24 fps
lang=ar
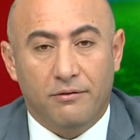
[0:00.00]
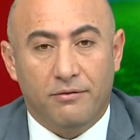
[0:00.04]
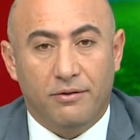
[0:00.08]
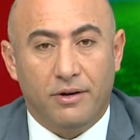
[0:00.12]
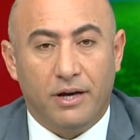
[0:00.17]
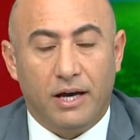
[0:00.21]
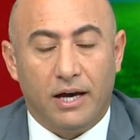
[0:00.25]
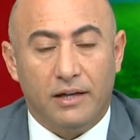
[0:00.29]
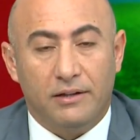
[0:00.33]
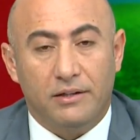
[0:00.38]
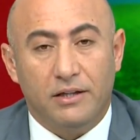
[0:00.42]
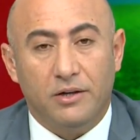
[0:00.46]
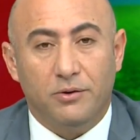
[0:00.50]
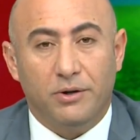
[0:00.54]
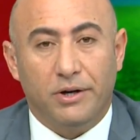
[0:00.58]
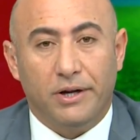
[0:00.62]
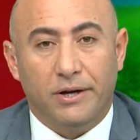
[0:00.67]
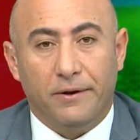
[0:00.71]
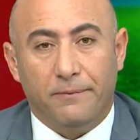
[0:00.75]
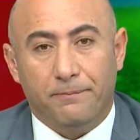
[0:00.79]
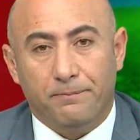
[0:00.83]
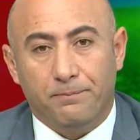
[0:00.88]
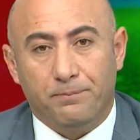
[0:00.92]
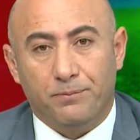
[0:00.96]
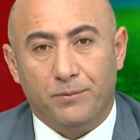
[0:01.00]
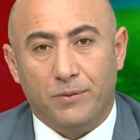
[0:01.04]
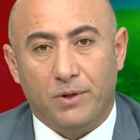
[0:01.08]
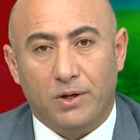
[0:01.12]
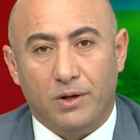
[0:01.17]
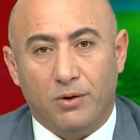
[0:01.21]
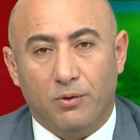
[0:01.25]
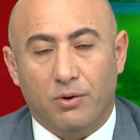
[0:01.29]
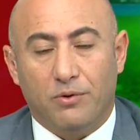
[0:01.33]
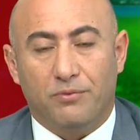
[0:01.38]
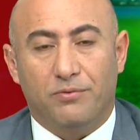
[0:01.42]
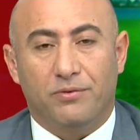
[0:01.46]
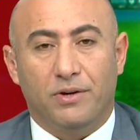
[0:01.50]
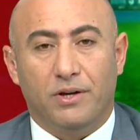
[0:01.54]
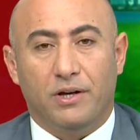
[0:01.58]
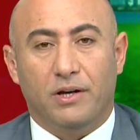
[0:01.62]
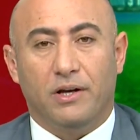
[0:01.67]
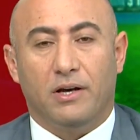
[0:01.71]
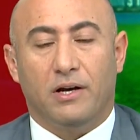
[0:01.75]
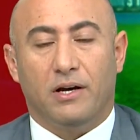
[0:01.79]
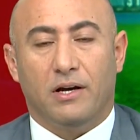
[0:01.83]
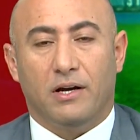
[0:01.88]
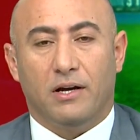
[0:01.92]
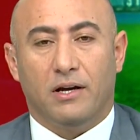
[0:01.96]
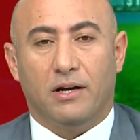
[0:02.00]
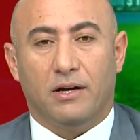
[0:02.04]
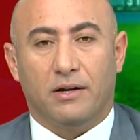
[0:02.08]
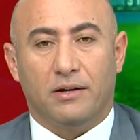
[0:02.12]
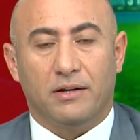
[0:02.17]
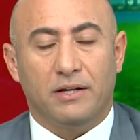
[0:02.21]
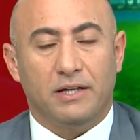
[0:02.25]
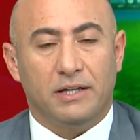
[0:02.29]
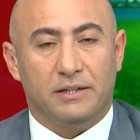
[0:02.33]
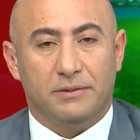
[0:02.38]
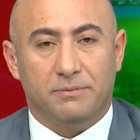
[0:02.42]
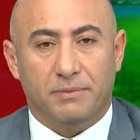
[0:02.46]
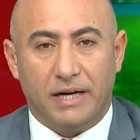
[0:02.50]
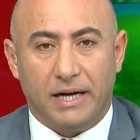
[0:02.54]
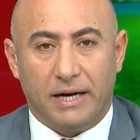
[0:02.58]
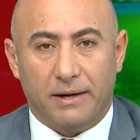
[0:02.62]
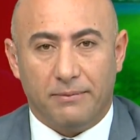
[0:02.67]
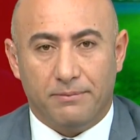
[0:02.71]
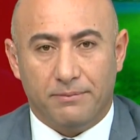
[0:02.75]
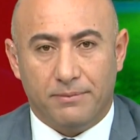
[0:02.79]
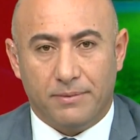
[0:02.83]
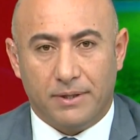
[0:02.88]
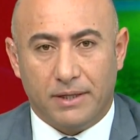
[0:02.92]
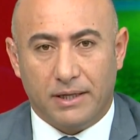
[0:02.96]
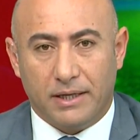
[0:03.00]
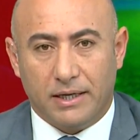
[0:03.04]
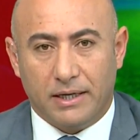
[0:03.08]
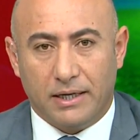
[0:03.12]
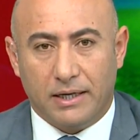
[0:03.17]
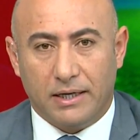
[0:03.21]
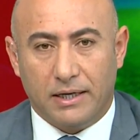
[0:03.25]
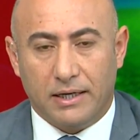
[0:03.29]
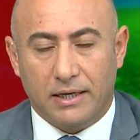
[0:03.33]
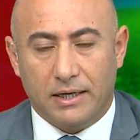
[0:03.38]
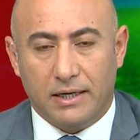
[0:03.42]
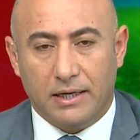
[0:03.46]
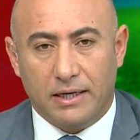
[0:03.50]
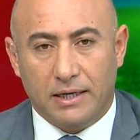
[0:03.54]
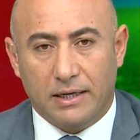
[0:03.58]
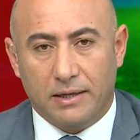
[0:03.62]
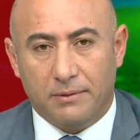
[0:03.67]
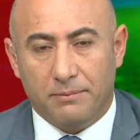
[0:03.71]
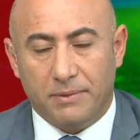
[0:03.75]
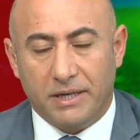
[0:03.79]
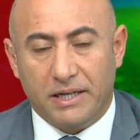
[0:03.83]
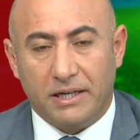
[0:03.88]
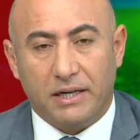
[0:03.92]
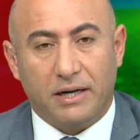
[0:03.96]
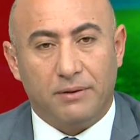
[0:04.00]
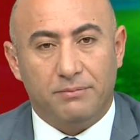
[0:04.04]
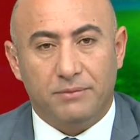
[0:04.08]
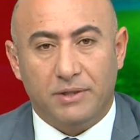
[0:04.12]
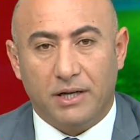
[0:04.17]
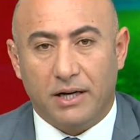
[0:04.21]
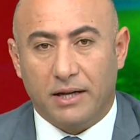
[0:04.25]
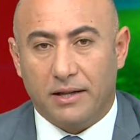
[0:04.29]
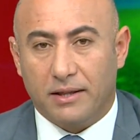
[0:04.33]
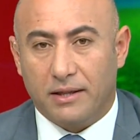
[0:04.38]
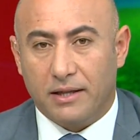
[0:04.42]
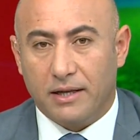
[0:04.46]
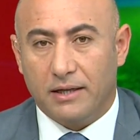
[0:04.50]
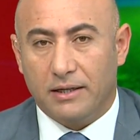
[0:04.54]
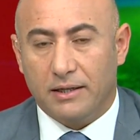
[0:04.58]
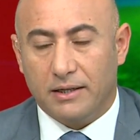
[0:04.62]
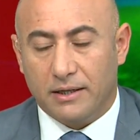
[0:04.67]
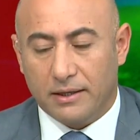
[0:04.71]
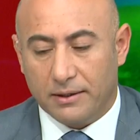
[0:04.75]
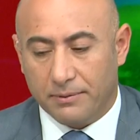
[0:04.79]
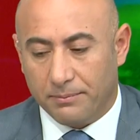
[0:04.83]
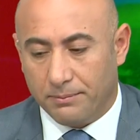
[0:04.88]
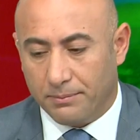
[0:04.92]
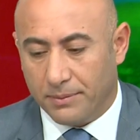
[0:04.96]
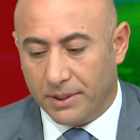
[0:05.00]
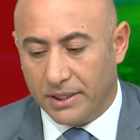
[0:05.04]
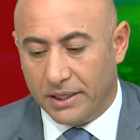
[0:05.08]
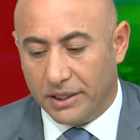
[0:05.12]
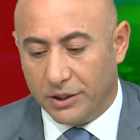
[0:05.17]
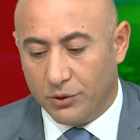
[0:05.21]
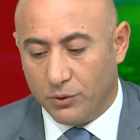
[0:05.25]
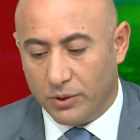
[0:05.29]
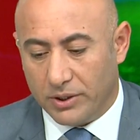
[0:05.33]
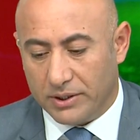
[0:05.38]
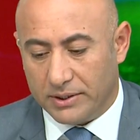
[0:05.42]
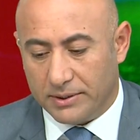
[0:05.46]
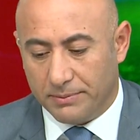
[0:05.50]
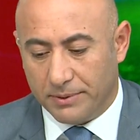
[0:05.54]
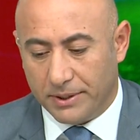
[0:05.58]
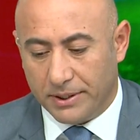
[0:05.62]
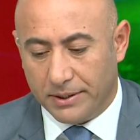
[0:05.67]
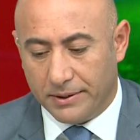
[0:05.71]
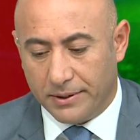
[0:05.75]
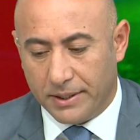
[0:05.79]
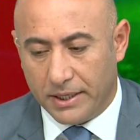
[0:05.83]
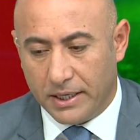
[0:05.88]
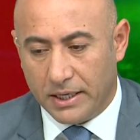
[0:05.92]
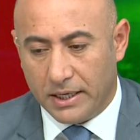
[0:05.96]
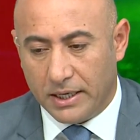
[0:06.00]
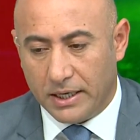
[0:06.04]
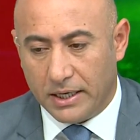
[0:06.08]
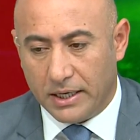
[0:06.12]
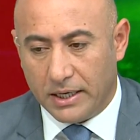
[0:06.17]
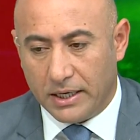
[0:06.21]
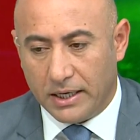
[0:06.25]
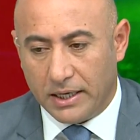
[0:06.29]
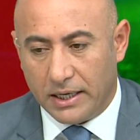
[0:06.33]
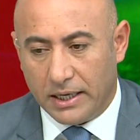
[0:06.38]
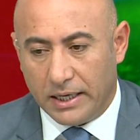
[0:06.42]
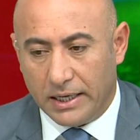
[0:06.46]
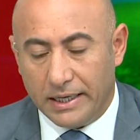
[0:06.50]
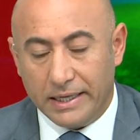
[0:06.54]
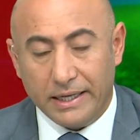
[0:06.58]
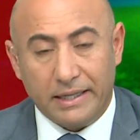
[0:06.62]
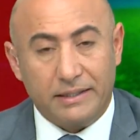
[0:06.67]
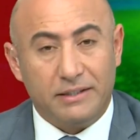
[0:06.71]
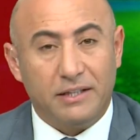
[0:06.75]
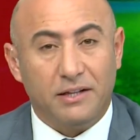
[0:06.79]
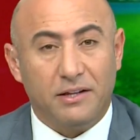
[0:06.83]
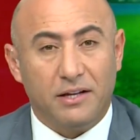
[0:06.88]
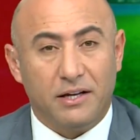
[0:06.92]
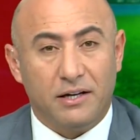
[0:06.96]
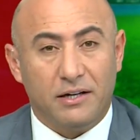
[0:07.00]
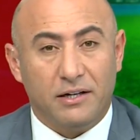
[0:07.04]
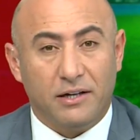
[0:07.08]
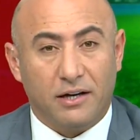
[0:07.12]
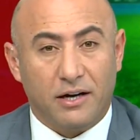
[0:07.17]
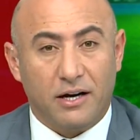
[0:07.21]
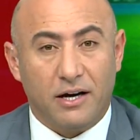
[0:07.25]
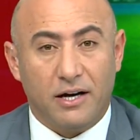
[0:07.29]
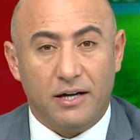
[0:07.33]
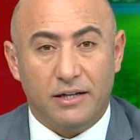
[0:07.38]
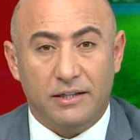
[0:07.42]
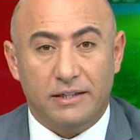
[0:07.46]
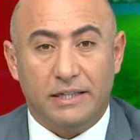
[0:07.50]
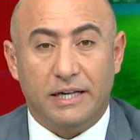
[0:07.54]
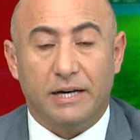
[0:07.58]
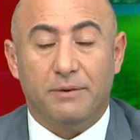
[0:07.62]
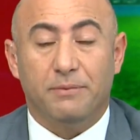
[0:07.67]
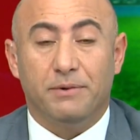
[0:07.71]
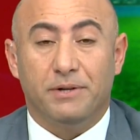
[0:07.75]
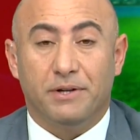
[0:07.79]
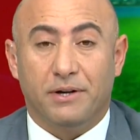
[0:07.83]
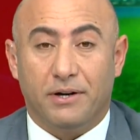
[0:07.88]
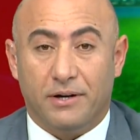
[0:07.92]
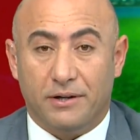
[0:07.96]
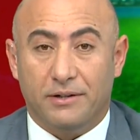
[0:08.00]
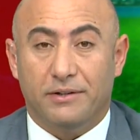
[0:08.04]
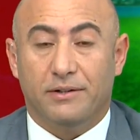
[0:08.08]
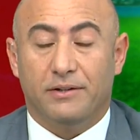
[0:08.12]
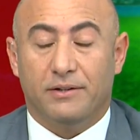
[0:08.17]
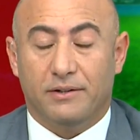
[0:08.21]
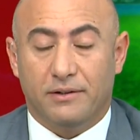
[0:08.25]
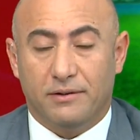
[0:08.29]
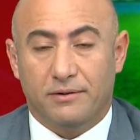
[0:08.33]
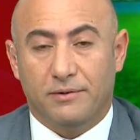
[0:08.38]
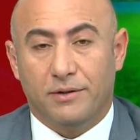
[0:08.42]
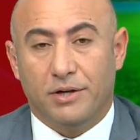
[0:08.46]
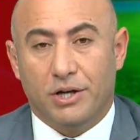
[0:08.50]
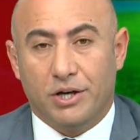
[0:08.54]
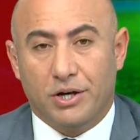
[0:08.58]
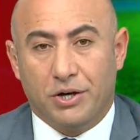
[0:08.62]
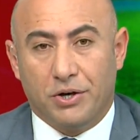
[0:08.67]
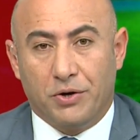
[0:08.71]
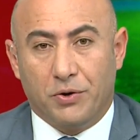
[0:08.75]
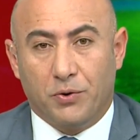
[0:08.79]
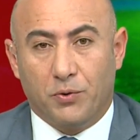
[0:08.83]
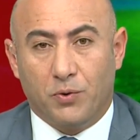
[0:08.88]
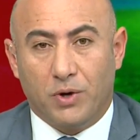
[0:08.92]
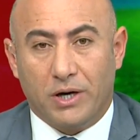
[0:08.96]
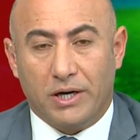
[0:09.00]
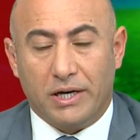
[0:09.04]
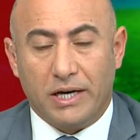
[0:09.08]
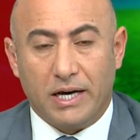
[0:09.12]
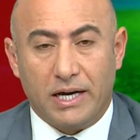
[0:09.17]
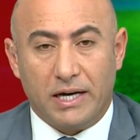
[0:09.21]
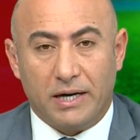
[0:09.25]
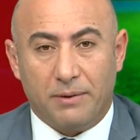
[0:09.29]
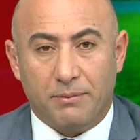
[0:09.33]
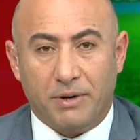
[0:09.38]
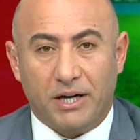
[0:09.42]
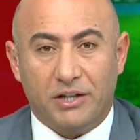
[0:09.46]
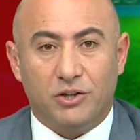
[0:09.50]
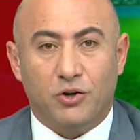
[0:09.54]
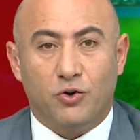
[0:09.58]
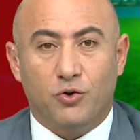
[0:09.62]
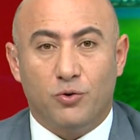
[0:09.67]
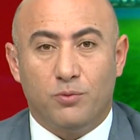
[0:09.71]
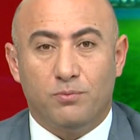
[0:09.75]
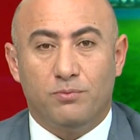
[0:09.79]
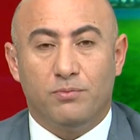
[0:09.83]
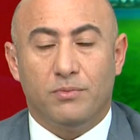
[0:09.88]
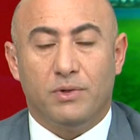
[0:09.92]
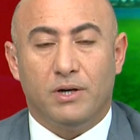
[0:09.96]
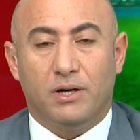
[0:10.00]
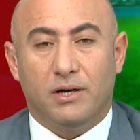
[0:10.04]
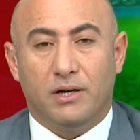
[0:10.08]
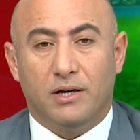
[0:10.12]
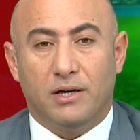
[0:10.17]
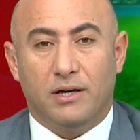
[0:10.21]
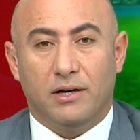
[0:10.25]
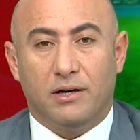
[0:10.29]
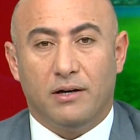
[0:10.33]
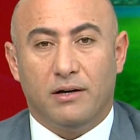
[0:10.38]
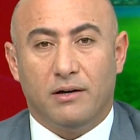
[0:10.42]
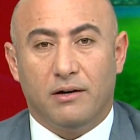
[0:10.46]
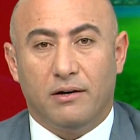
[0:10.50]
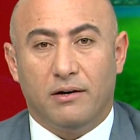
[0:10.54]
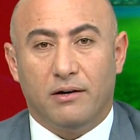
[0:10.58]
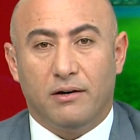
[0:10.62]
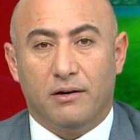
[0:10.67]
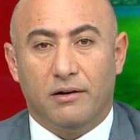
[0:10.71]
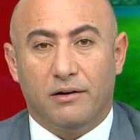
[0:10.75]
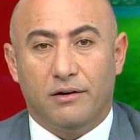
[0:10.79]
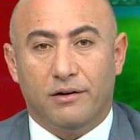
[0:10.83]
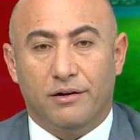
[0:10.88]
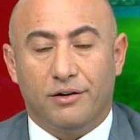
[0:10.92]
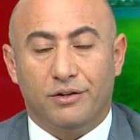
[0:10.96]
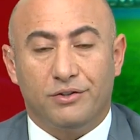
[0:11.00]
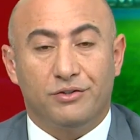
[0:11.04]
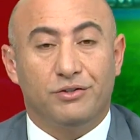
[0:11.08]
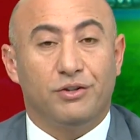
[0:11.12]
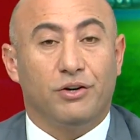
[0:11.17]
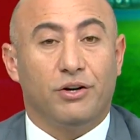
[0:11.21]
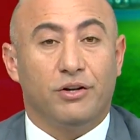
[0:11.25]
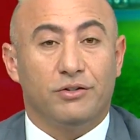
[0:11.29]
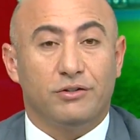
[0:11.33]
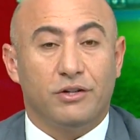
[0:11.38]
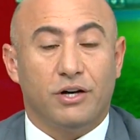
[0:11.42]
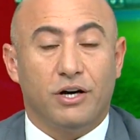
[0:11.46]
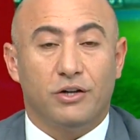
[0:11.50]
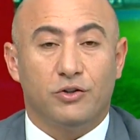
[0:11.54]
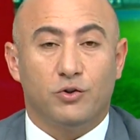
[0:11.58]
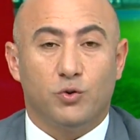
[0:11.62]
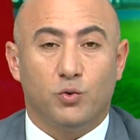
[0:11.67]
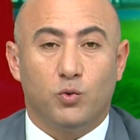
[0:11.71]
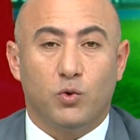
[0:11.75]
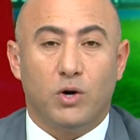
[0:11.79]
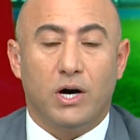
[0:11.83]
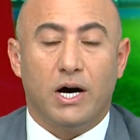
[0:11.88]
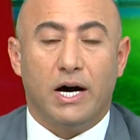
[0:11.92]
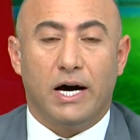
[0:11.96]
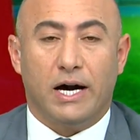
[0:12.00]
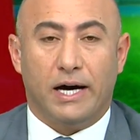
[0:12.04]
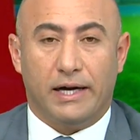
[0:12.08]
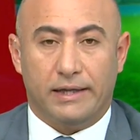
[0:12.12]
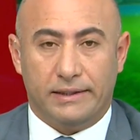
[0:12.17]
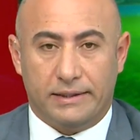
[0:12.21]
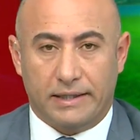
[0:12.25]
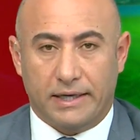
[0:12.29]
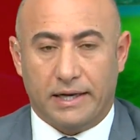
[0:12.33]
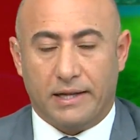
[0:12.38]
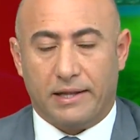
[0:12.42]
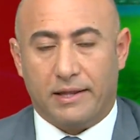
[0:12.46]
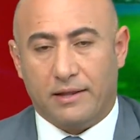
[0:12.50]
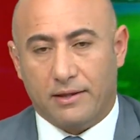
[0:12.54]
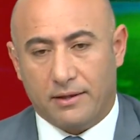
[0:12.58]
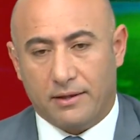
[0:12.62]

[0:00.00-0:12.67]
في الدوري وفي آه، ارضيه ملعب الملك عبد الله الثاني بليغويسمي ليحتضن لقاءين كبيرين وكان بعدهم آه، آه، اختلاطات واحداث